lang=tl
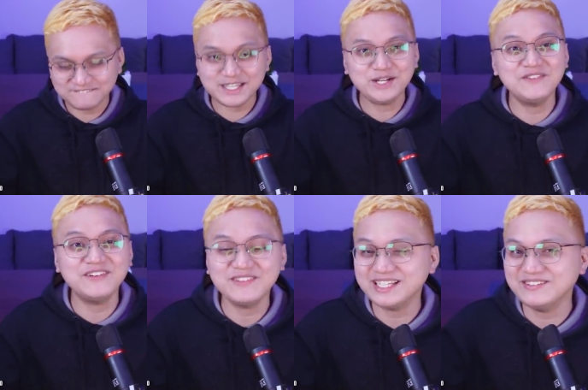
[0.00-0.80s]
May,
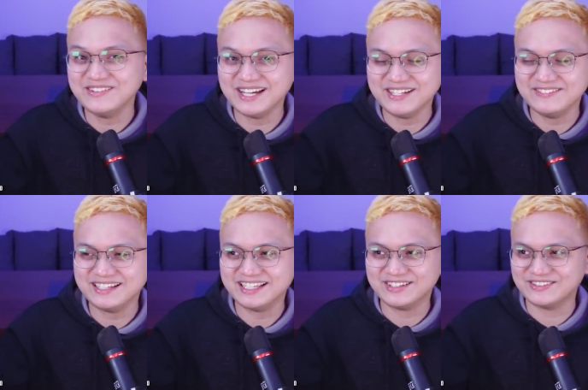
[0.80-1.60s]
guma may gumawa na
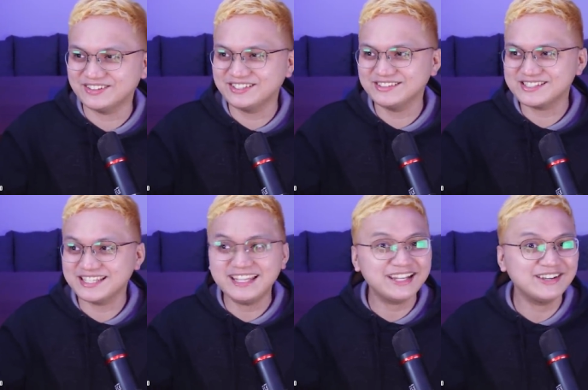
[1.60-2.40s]
magano, yung
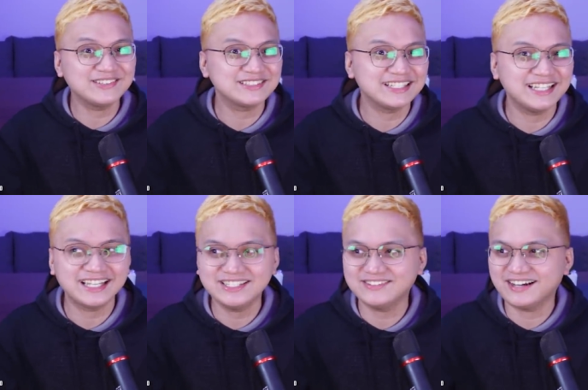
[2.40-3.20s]
sineryoso
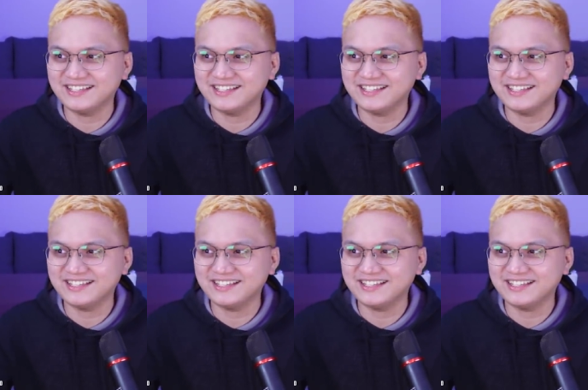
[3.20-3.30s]
talaga yung